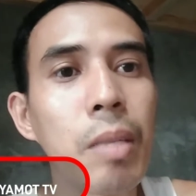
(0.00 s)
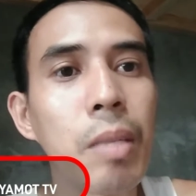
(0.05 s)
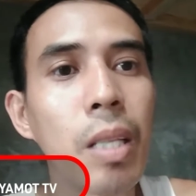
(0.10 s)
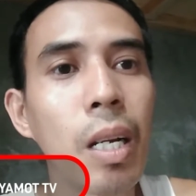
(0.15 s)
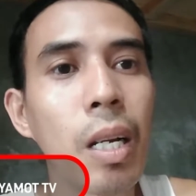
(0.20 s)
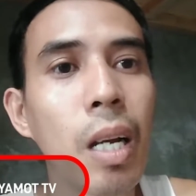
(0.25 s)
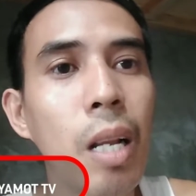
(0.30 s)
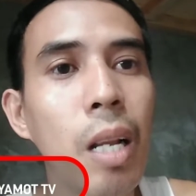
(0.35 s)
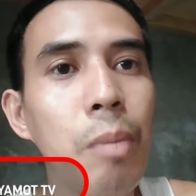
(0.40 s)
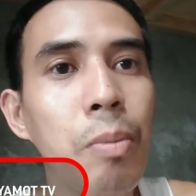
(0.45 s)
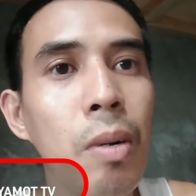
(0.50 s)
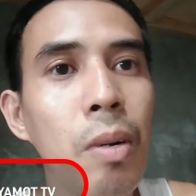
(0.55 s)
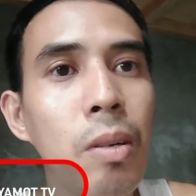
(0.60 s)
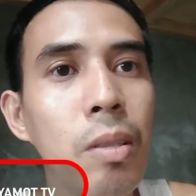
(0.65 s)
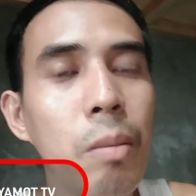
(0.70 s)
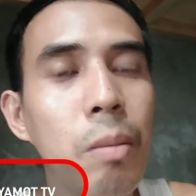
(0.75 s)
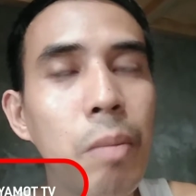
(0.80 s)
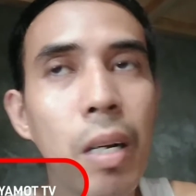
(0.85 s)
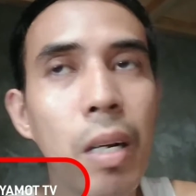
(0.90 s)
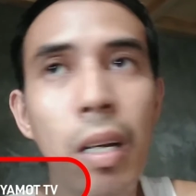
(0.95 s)
matagal po
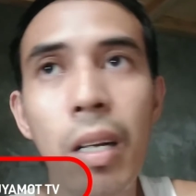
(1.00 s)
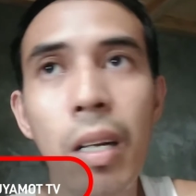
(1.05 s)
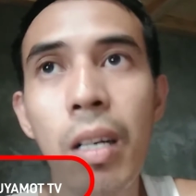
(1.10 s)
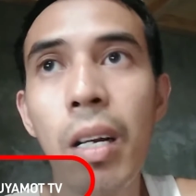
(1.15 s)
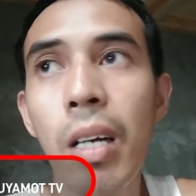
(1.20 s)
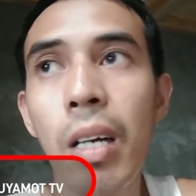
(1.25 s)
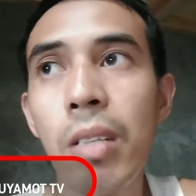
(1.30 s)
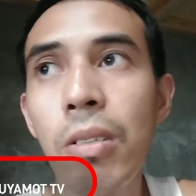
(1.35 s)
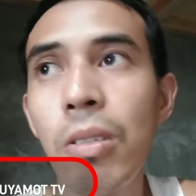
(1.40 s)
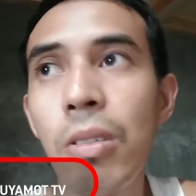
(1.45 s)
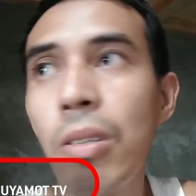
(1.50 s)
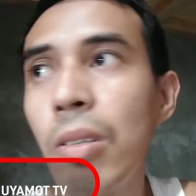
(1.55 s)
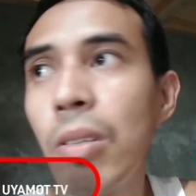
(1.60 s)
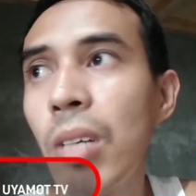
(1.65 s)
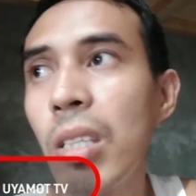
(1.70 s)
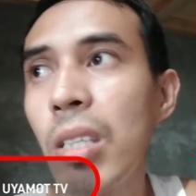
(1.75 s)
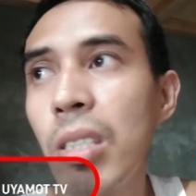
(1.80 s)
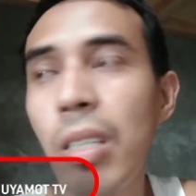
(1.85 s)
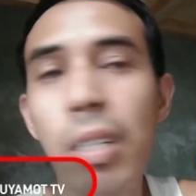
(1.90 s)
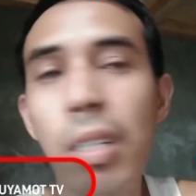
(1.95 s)
ako ng pag
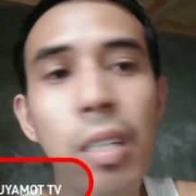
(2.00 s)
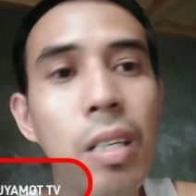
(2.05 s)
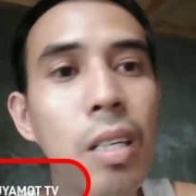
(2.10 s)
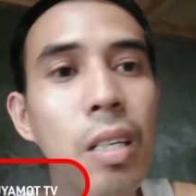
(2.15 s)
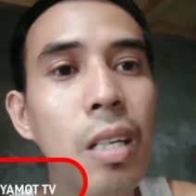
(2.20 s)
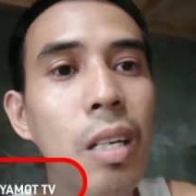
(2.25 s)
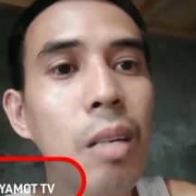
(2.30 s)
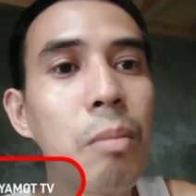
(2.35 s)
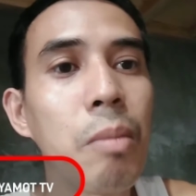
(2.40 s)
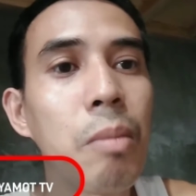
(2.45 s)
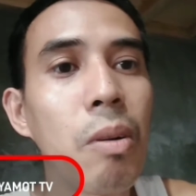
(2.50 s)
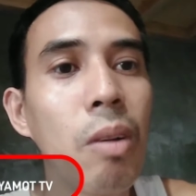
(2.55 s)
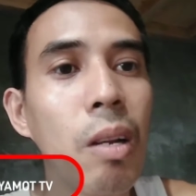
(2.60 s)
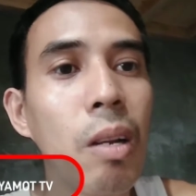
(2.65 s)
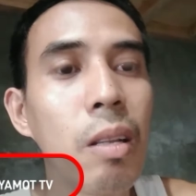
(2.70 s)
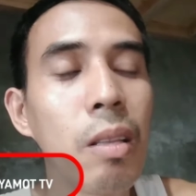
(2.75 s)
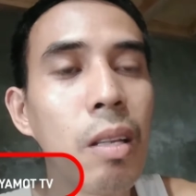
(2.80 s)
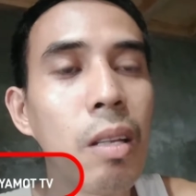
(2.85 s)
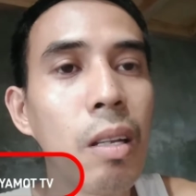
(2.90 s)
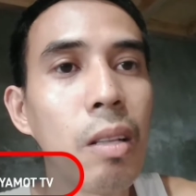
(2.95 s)
ano kasi
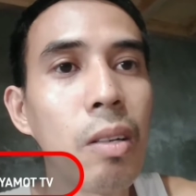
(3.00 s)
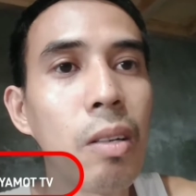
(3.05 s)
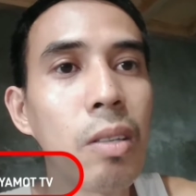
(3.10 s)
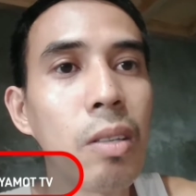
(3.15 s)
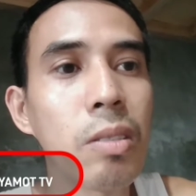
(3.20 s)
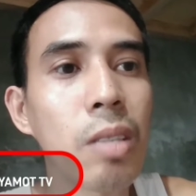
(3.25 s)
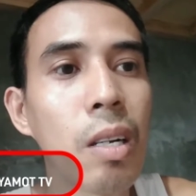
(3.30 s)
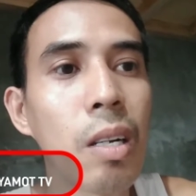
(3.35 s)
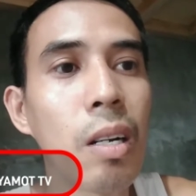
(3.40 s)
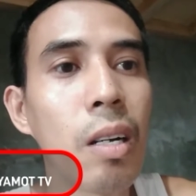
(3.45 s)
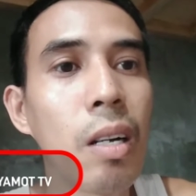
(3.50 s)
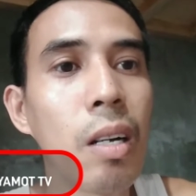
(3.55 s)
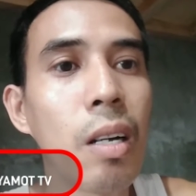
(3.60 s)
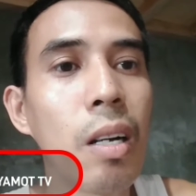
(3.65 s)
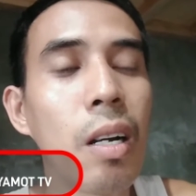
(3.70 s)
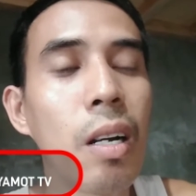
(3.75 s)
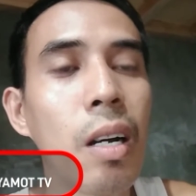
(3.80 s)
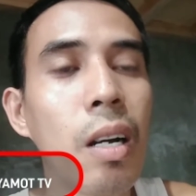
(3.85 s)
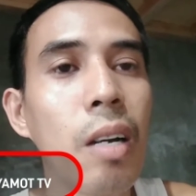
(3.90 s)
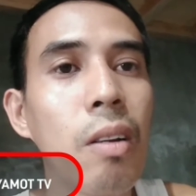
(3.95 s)
maulan dito at saka
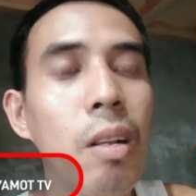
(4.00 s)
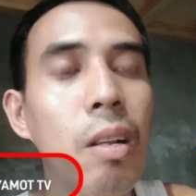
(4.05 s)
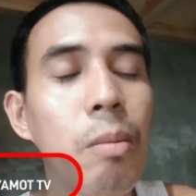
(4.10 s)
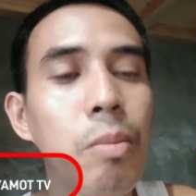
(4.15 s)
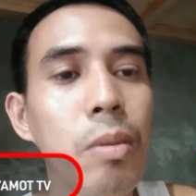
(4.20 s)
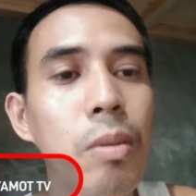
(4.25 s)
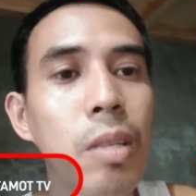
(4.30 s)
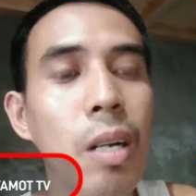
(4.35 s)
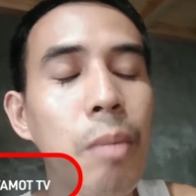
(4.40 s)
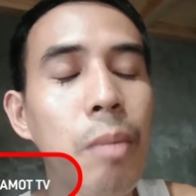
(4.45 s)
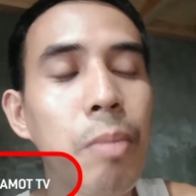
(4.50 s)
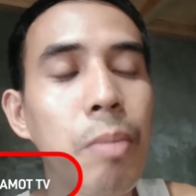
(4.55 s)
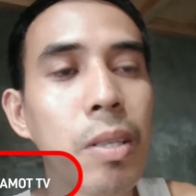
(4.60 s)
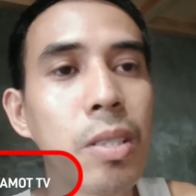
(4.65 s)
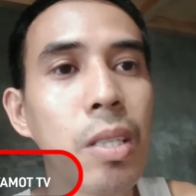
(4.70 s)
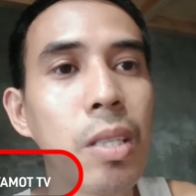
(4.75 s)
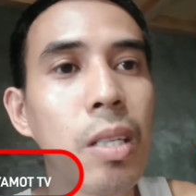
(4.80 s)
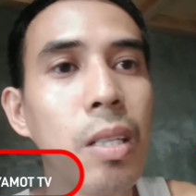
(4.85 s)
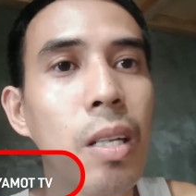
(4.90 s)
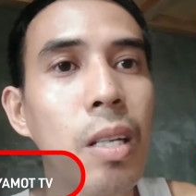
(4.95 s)
ngayon lang po
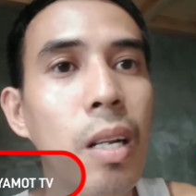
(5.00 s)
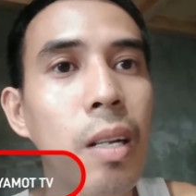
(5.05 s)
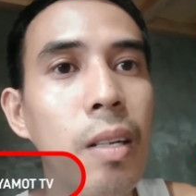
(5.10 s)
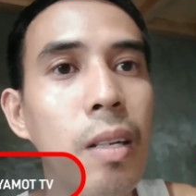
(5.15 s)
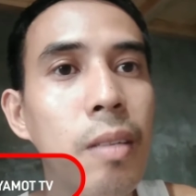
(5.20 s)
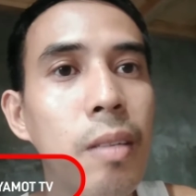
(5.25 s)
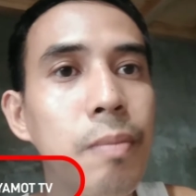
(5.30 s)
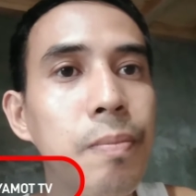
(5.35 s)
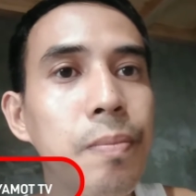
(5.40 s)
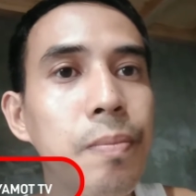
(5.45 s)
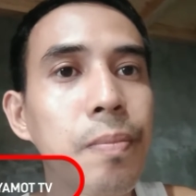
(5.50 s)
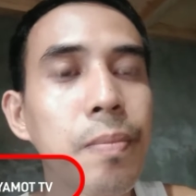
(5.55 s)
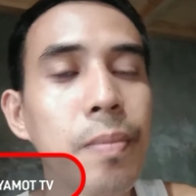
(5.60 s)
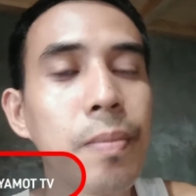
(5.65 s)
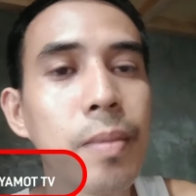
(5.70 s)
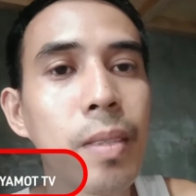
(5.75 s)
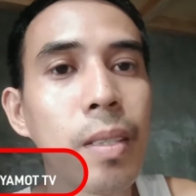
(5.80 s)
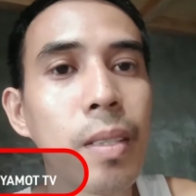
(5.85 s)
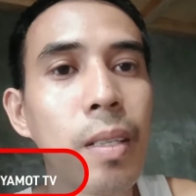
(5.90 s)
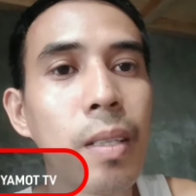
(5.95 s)
nakapag-signal.
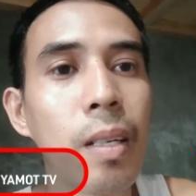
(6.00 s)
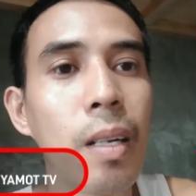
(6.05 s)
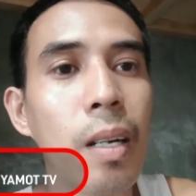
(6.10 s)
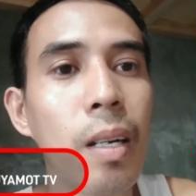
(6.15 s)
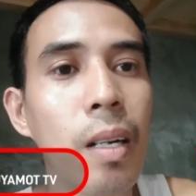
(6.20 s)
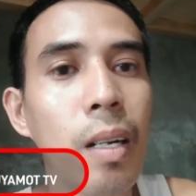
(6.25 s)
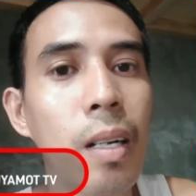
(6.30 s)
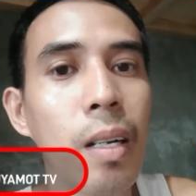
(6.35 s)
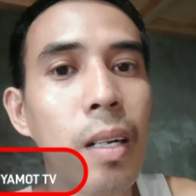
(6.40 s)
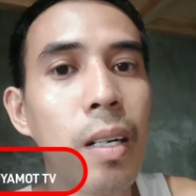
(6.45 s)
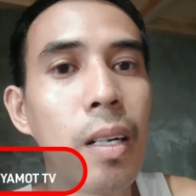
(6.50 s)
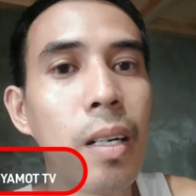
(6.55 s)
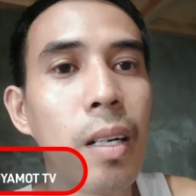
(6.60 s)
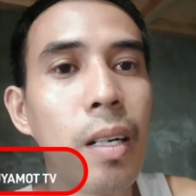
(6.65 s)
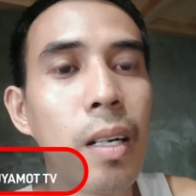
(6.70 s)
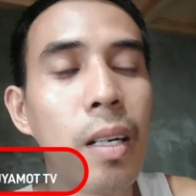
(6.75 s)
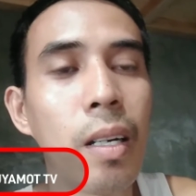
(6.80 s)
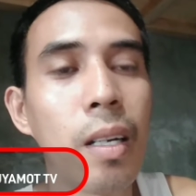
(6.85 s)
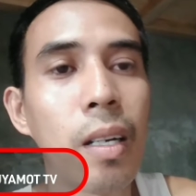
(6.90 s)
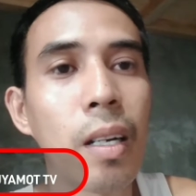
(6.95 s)

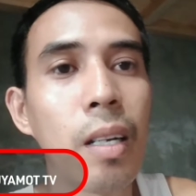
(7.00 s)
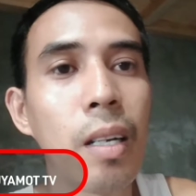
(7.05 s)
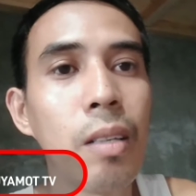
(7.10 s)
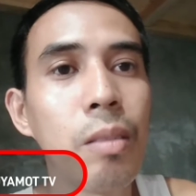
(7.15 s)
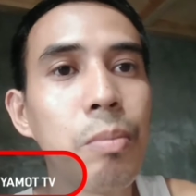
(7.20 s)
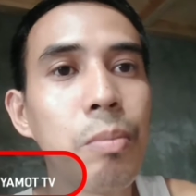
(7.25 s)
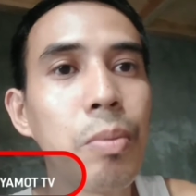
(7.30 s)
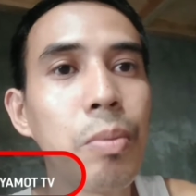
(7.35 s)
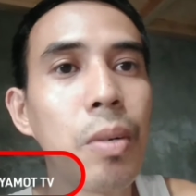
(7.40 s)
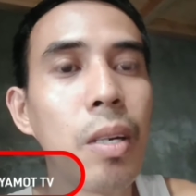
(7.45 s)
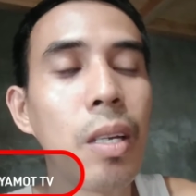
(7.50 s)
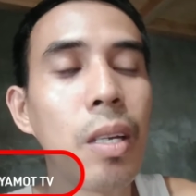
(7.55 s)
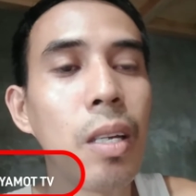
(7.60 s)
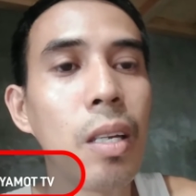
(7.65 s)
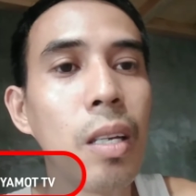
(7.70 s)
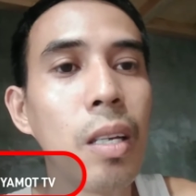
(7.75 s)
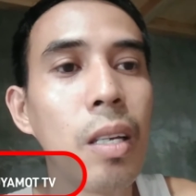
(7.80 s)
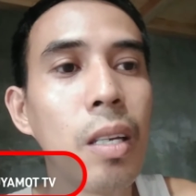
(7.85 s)
Uh, ngayon po ay